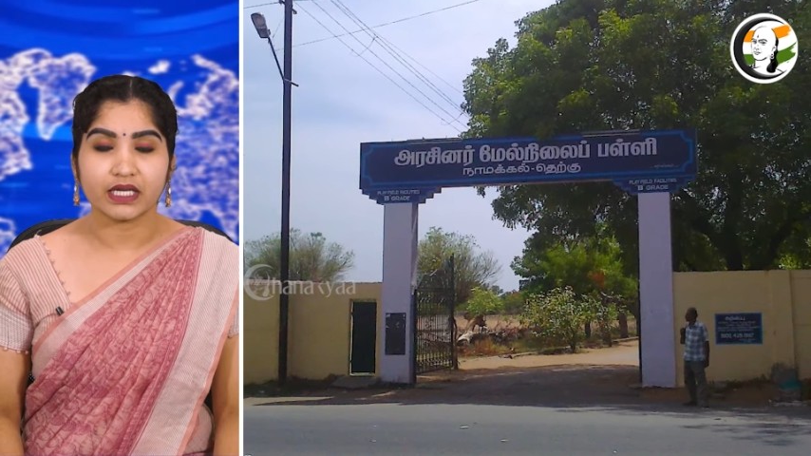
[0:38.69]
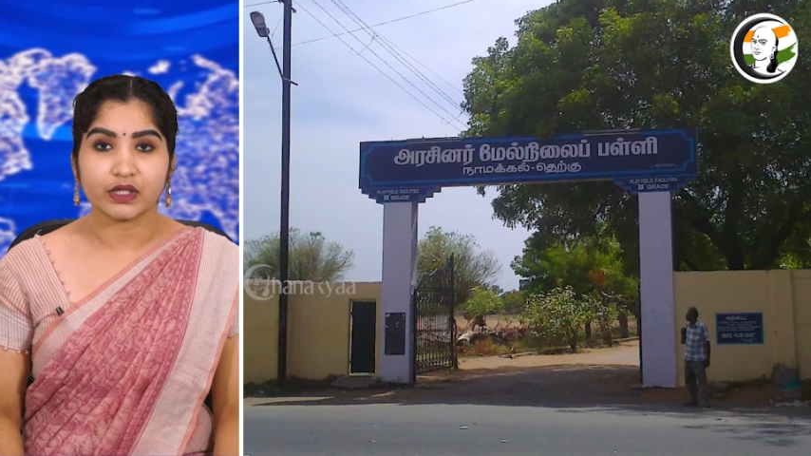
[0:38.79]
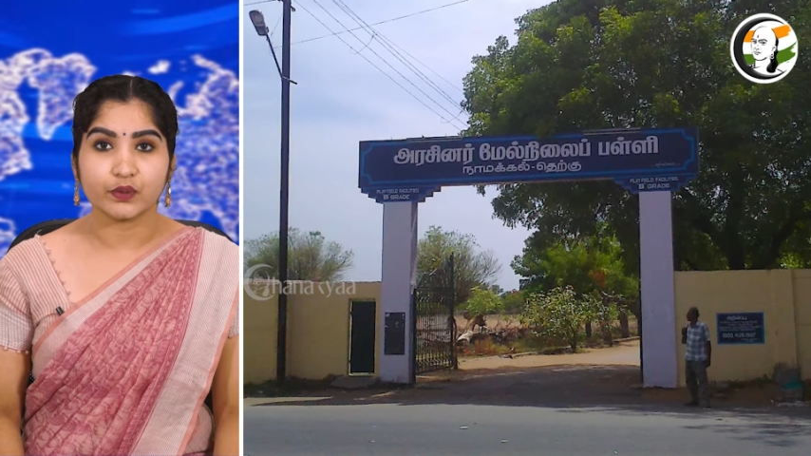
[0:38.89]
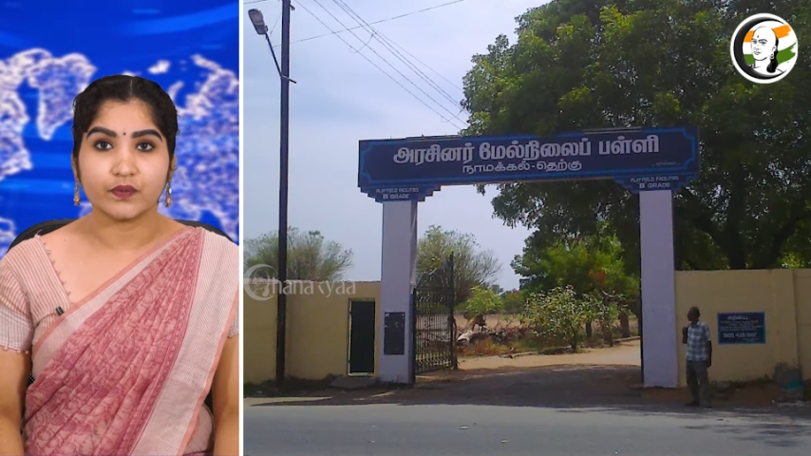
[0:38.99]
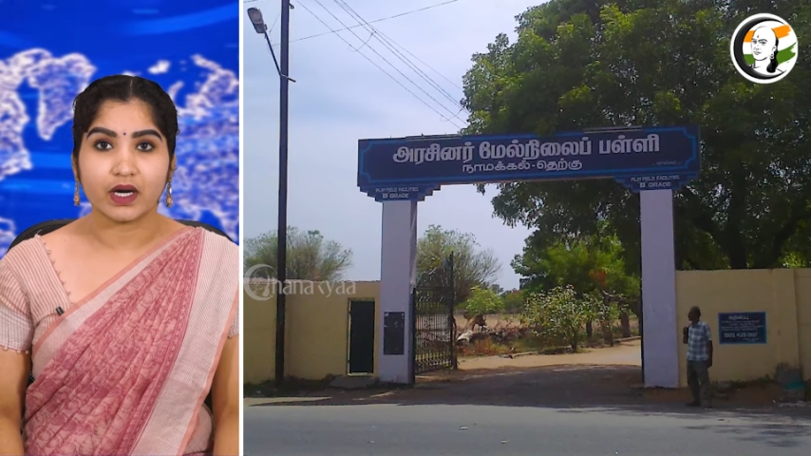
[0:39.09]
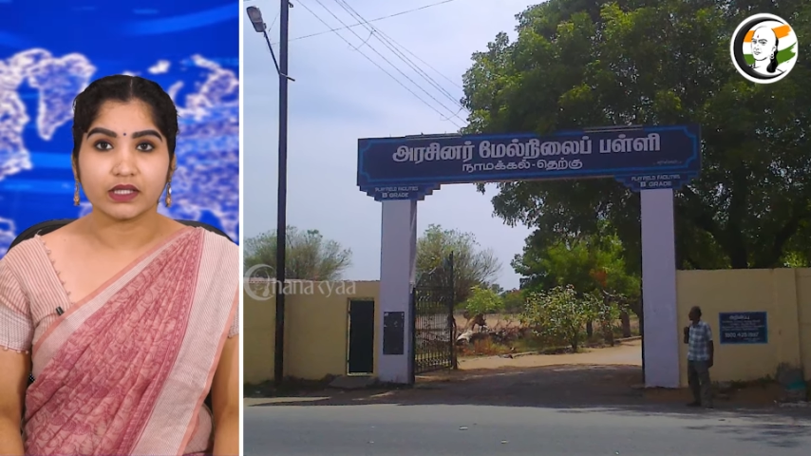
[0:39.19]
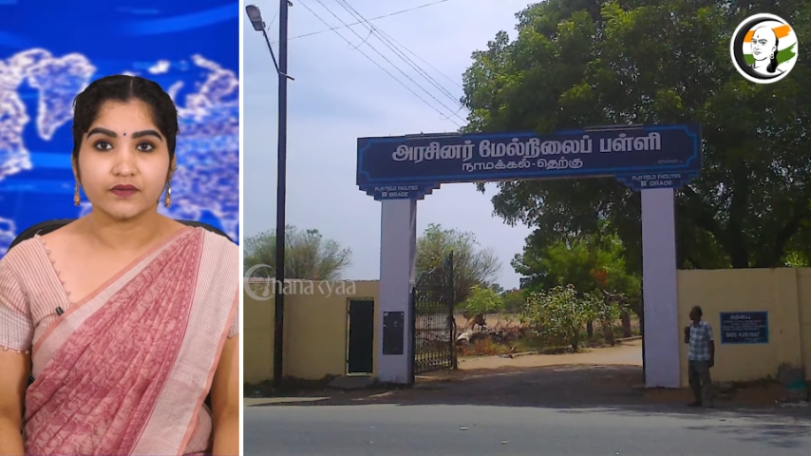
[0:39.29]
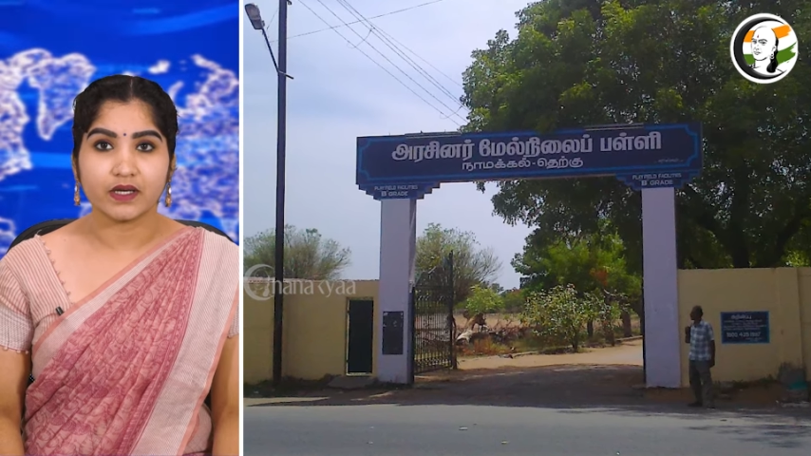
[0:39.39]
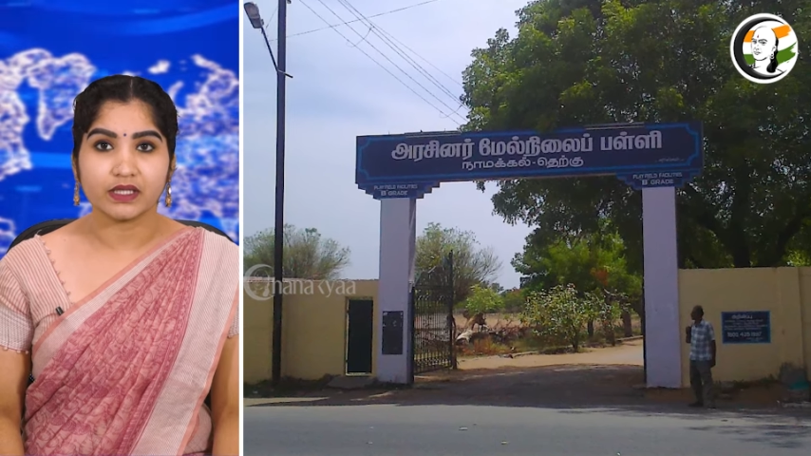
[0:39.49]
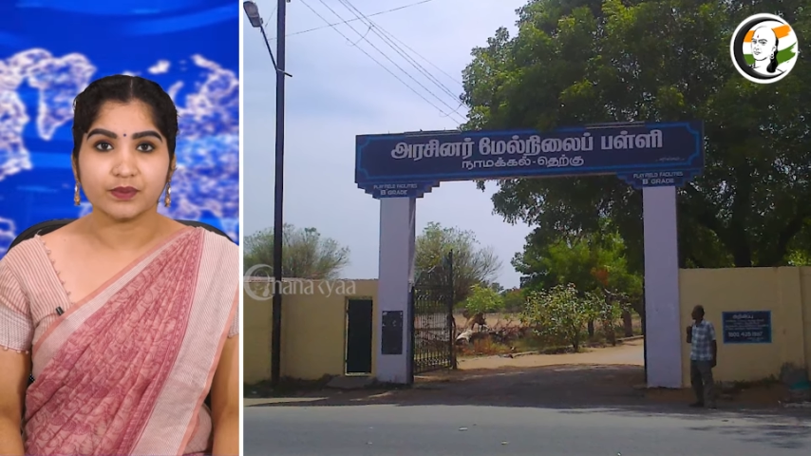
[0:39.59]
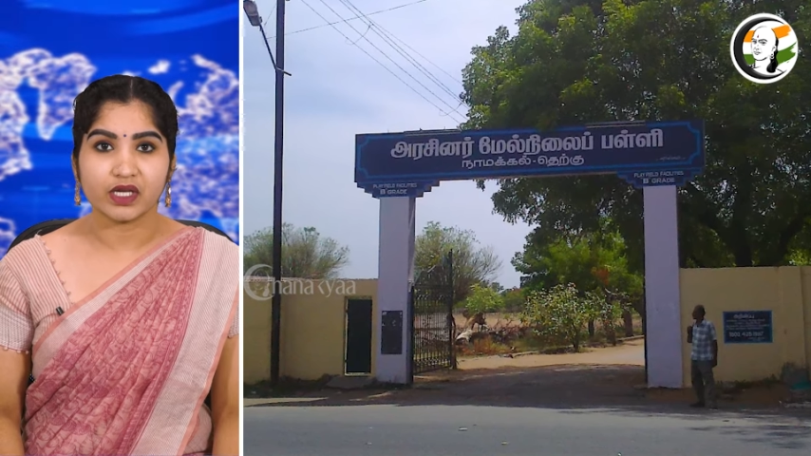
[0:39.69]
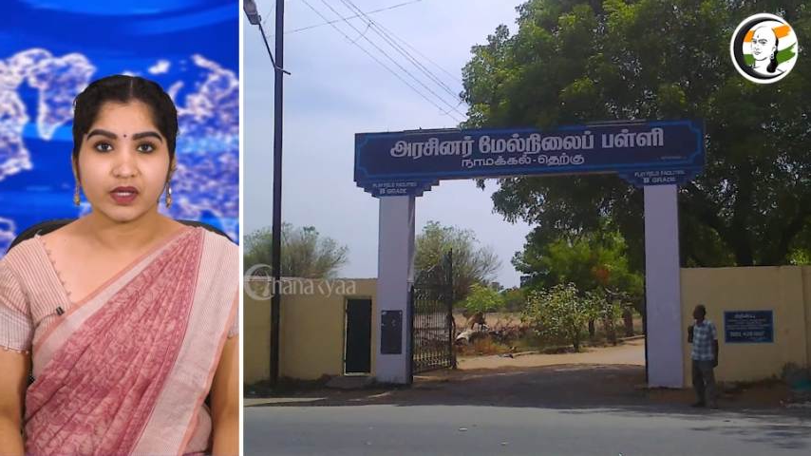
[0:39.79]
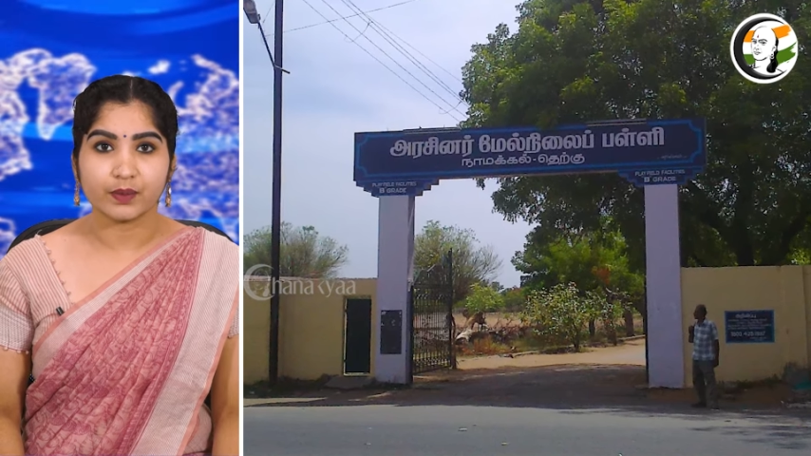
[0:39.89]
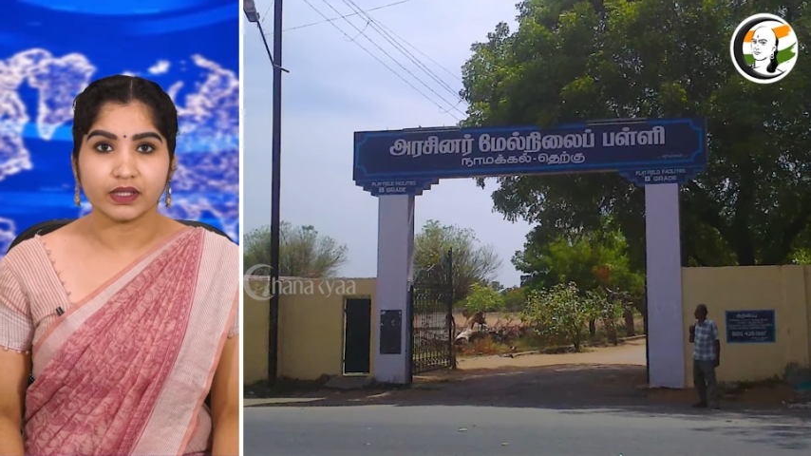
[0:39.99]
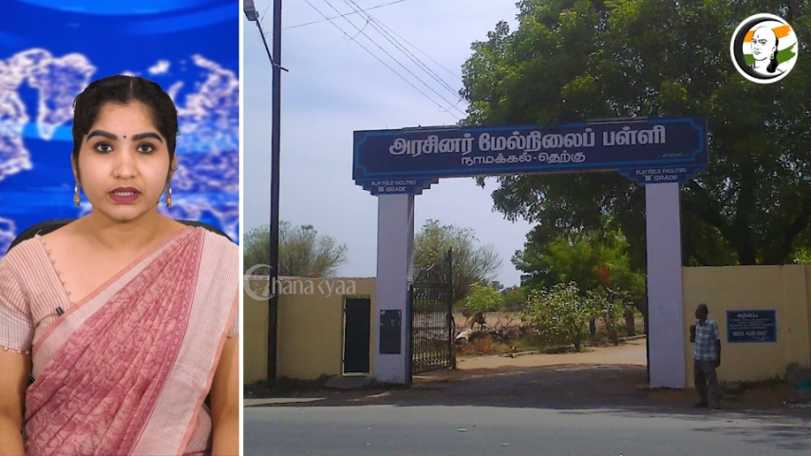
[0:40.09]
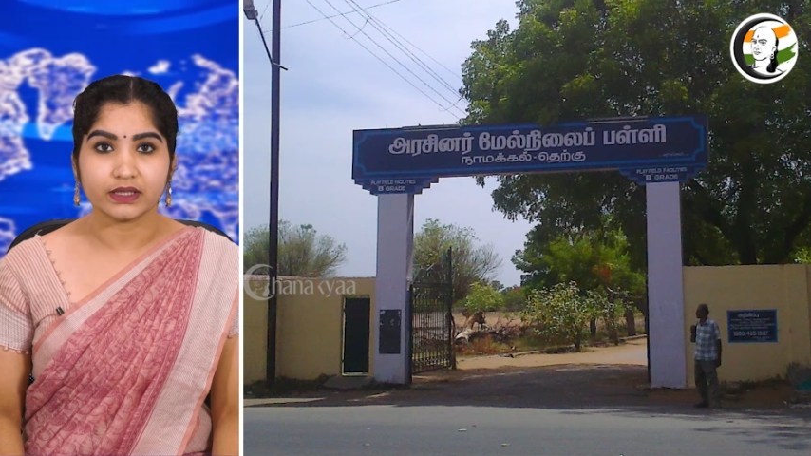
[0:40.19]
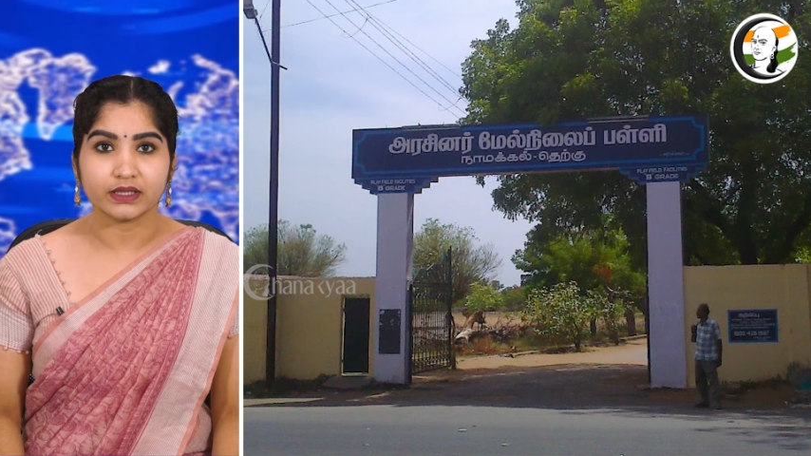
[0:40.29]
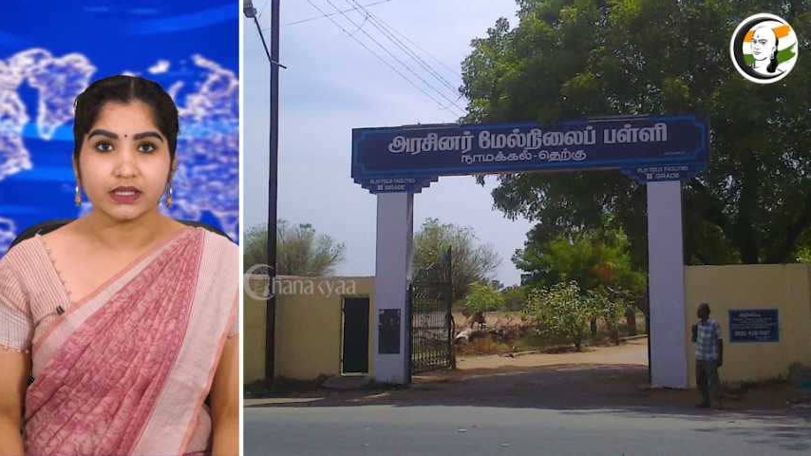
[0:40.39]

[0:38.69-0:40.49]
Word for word: ஏதோ வாக்குவாதம் ஏற்பட்டு